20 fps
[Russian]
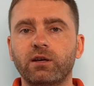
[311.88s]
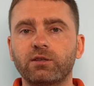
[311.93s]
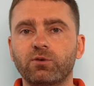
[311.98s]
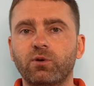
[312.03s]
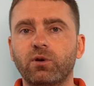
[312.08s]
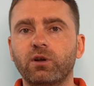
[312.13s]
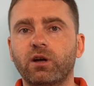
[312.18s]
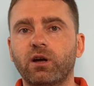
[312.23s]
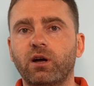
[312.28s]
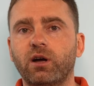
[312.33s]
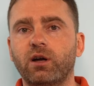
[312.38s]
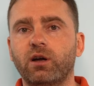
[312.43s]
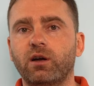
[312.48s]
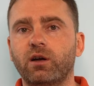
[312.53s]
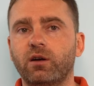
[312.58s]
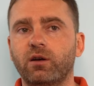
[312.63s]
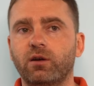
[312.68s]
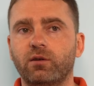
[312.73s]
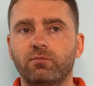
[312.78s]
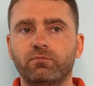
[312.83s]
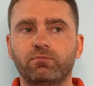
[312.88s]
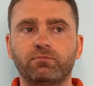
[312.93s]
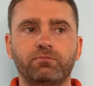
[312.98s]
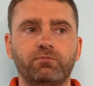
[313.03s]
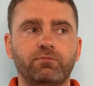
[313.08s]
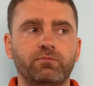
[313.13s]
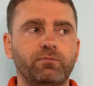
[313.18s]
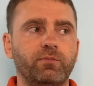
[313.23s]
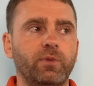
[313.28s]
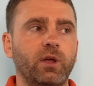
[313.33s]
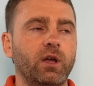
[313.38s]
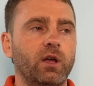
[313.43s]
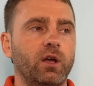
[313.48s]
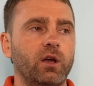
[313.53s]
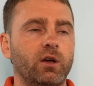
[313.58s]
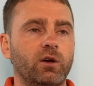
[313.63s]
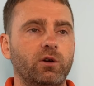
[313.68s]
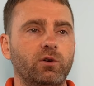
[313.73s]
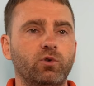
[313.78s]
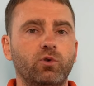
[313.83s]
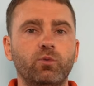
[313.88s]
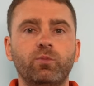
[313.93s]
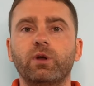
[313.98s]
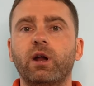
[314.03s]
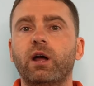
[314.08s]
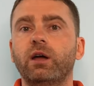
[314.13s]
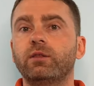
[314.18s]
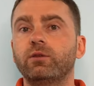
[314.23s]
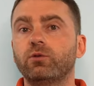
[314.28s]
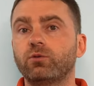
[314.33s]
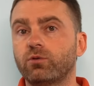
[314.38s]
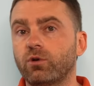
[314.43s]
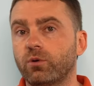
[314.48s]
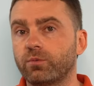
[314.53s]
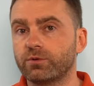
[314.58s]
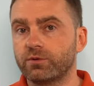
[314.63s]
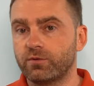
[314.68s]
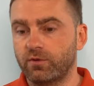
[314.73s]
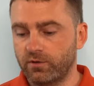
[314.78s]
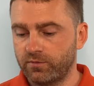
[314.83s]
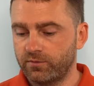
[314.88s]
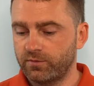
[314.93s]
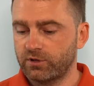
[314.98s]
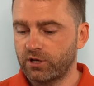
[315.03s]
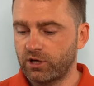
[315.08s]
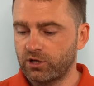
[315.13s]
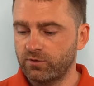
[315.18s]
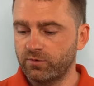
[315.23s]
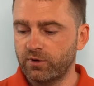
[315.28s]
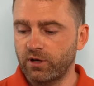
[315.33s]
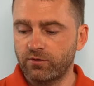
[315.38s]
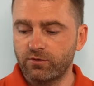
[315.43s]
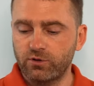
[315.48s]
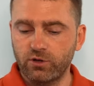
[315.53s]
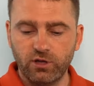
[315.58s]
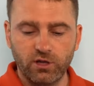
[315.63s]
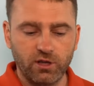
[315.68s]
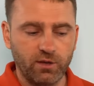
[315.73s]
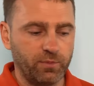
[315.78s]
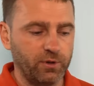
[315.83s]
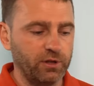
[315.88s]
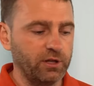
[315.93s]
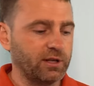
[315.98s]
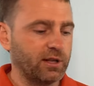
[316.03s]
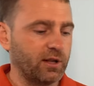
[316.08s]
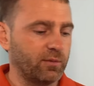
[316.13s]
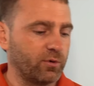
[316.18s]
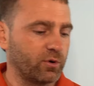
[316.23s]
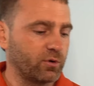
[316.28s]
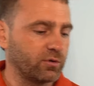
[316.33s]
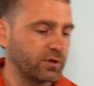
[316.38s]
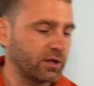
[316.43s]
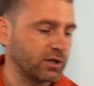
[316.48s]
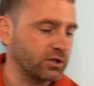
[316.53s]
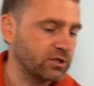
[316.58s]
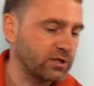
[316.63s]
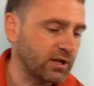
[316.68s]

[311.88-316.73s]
а сколько убирает неудобства, скажем так, все это дополнительное оборудование. Так